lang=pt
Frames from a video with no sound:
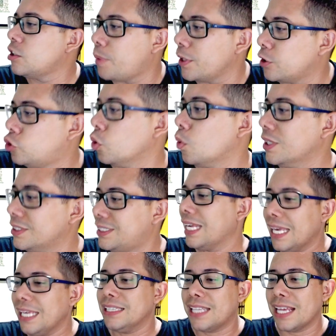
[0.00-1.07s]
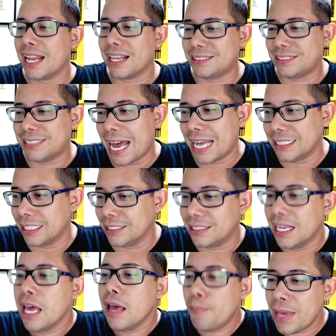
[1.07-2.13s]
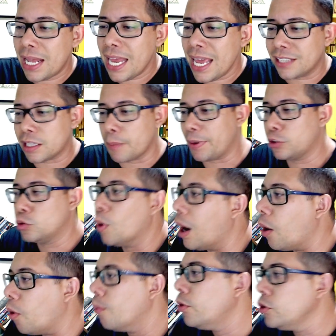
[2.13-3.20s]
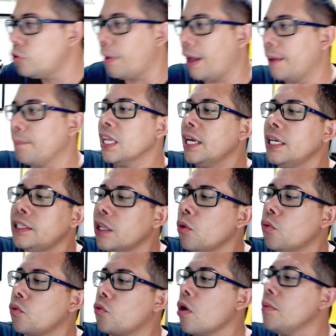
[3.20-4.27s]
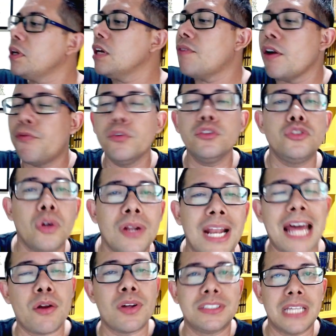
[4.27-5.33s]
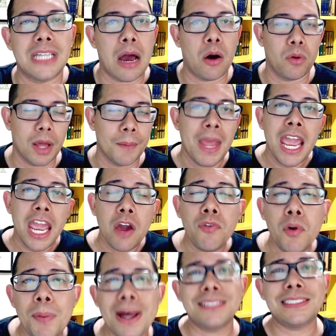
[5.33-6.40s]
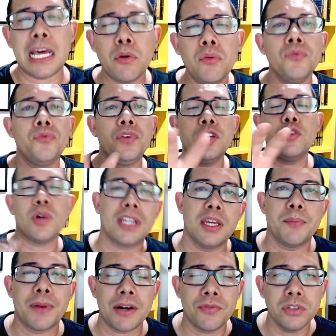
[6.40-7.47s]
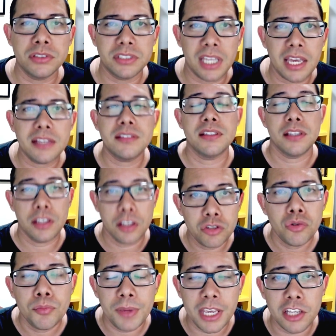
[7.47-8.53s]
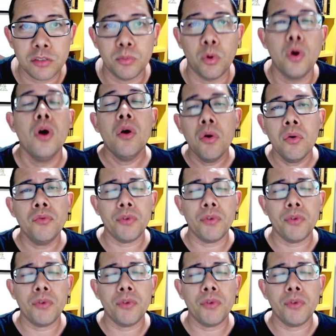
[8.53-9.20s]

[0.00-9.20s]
pessoas interessadas. Beleza, pessoal? Muito bem. Então, como que vai funcionar a nossa aula? Eu vou passar um vídeo aqui para vocês, isso mesmo, um